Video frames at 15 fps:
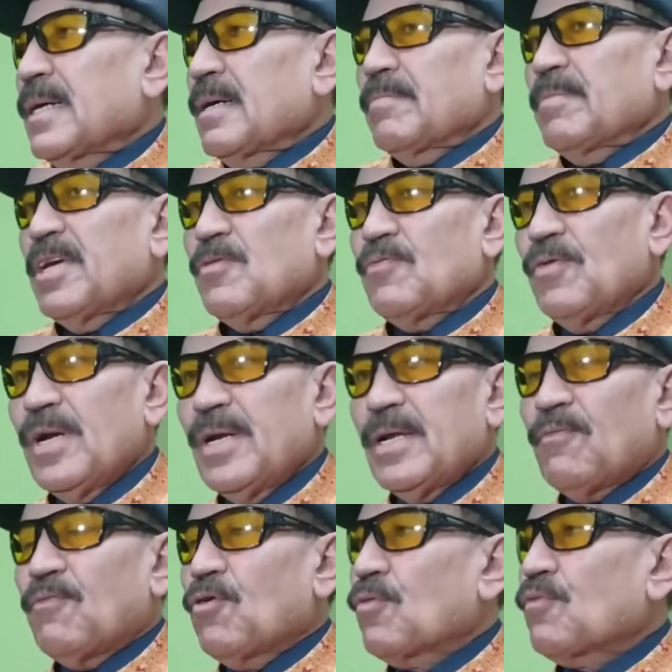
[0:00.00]
না মিডফিল্ডটা
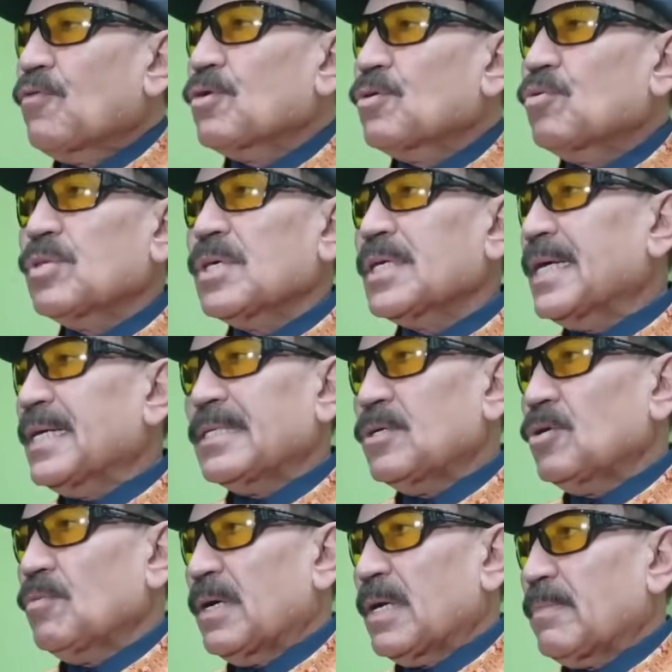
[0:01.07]
ফোর ফোর টুতে
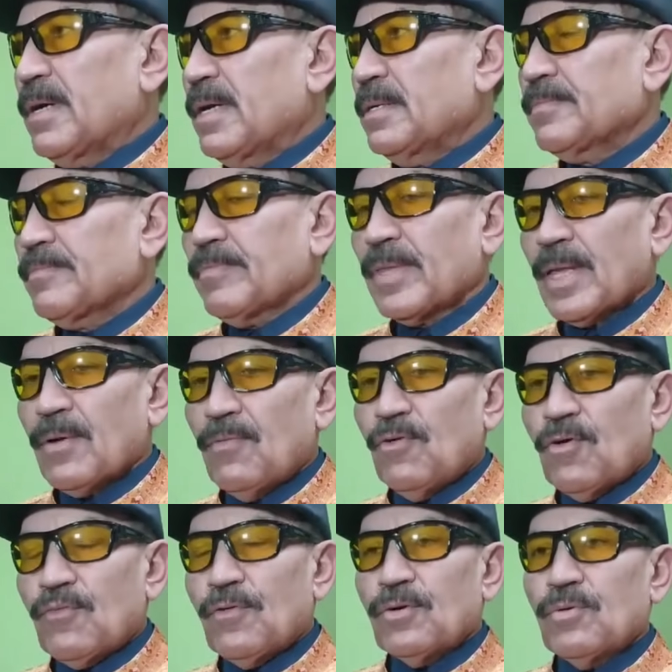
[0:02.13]
যাচ্ছেও বারবার
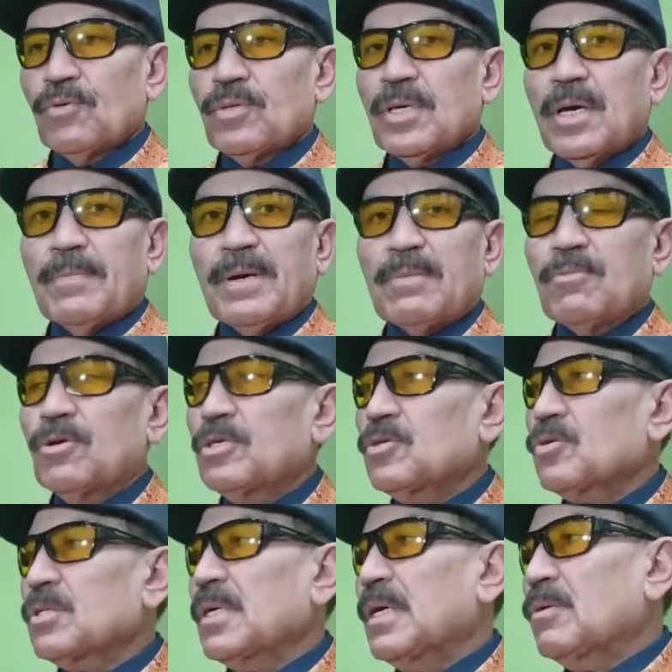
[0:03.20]
ফোর ফোর টুতে আমার মনে
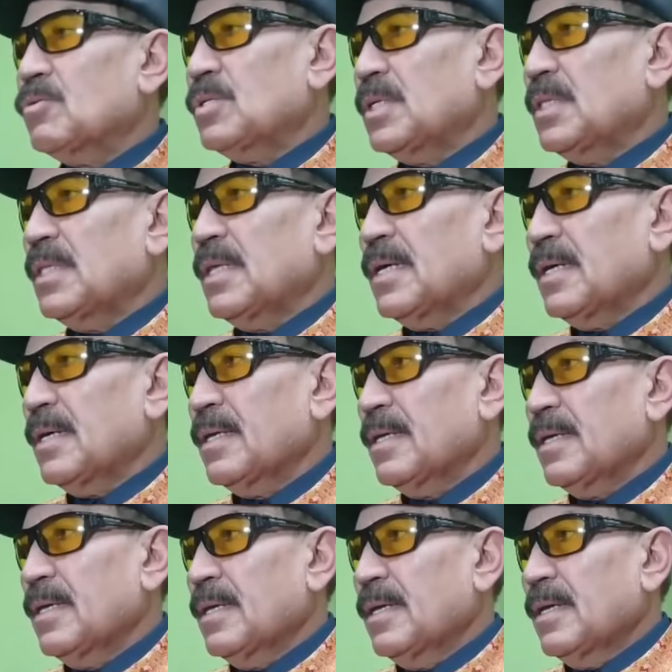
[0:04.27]
হচ্ছে যাওয়া উচিত না
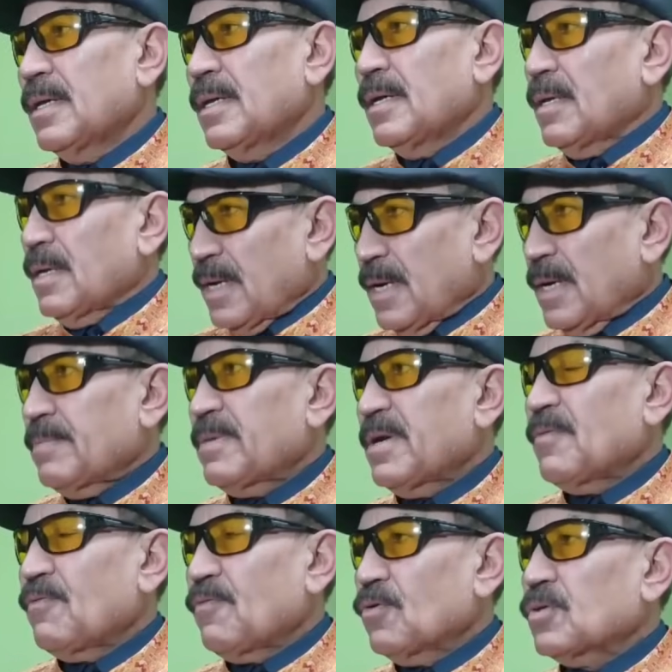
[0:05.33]
আমরা
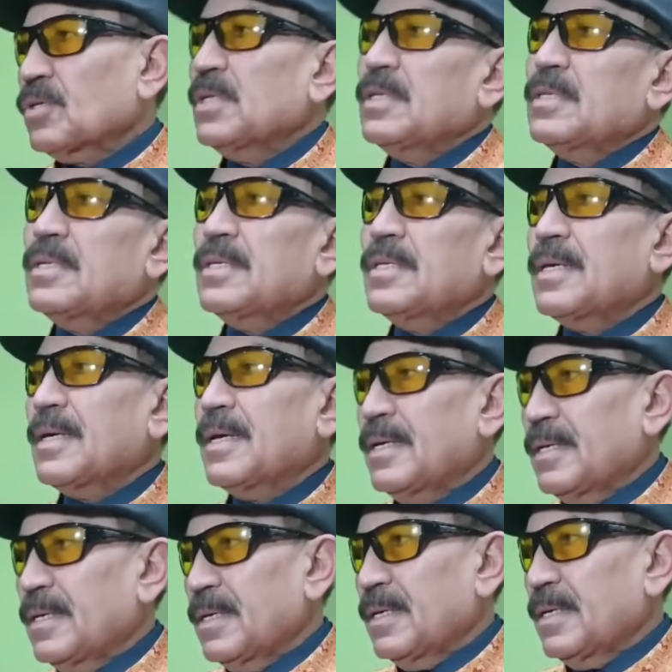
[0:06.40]
ফোর থ্রি থ্রিতে
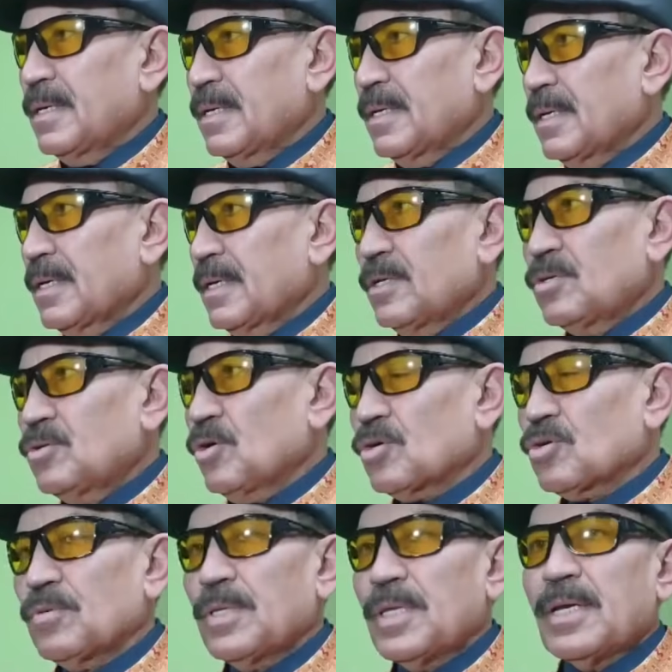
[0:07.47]
খেলি কিচ্ছু
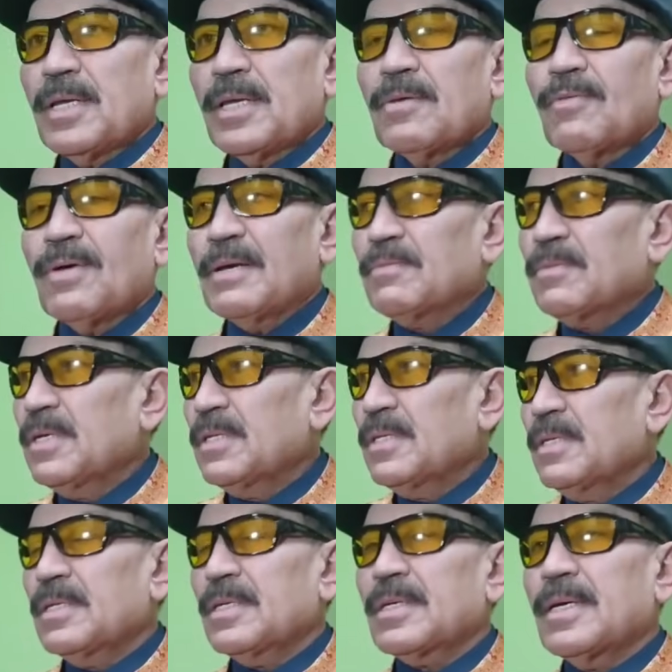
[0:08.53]
অসুবিধা নেই ফাইভ থ্রি
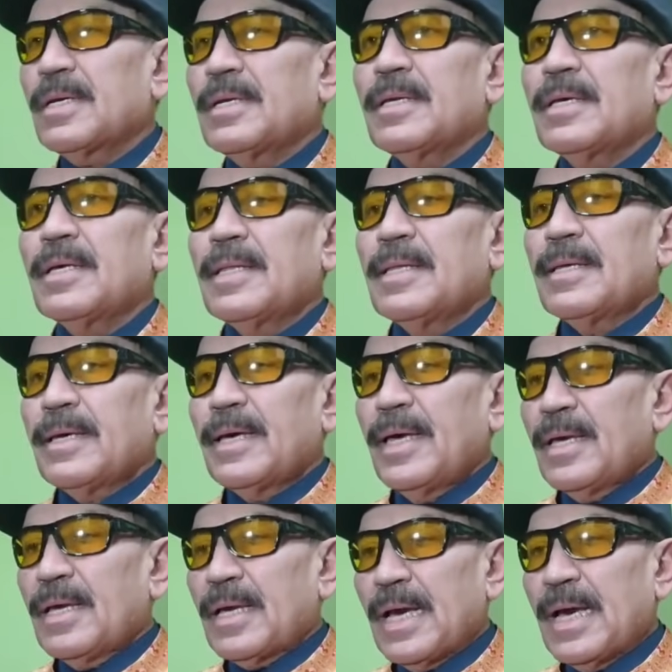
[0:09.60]
থ্রিতে খেলি এই
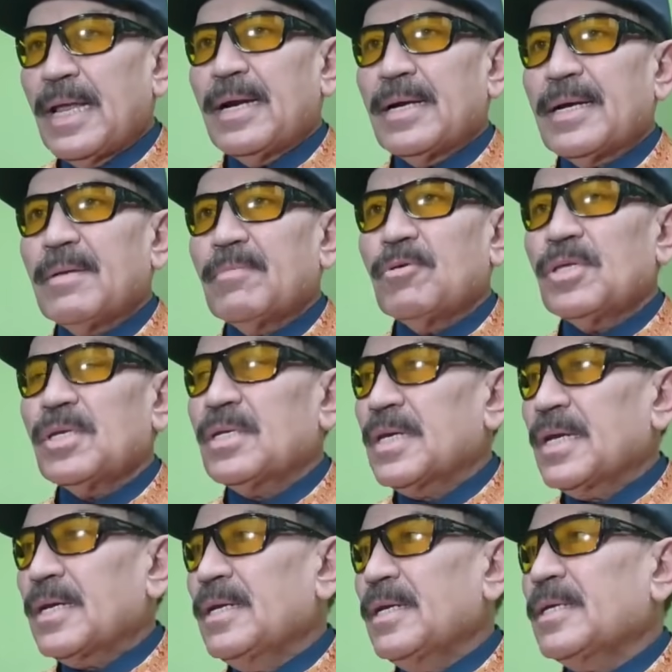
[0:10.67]
খেলাটার মধ্যে
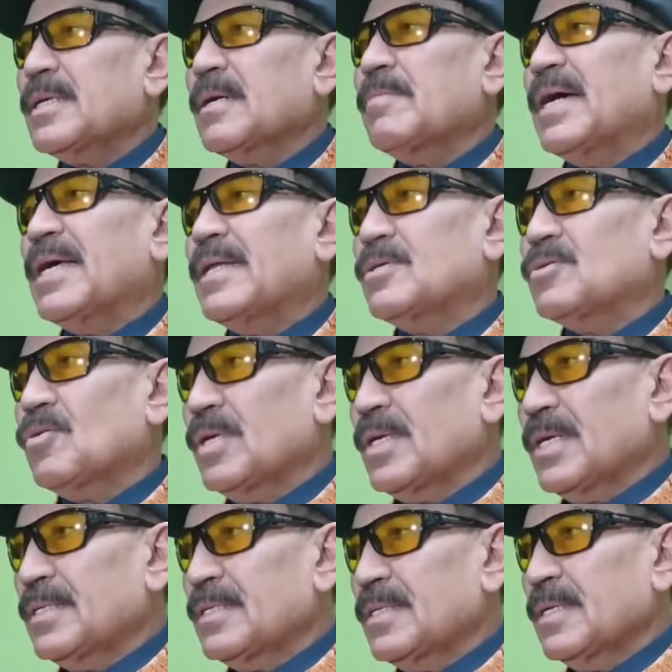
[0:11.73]
টেকনিকটা বাইরে চলে
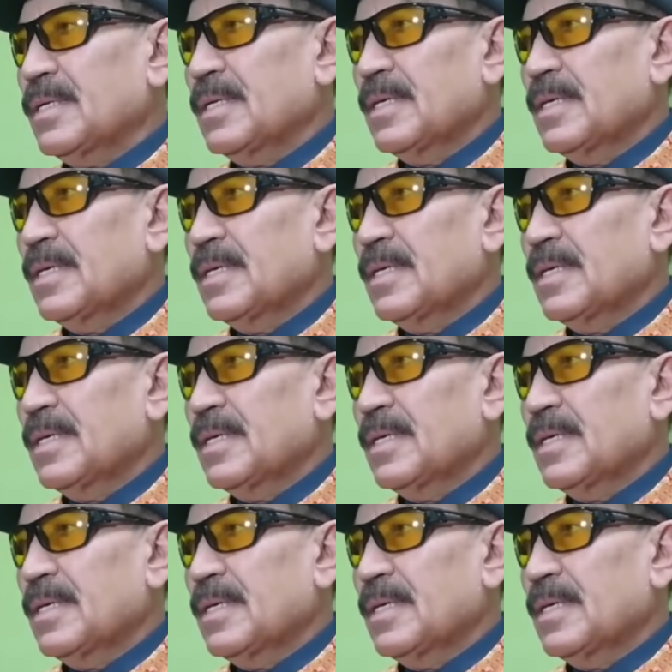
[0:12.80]
যাচ্ছে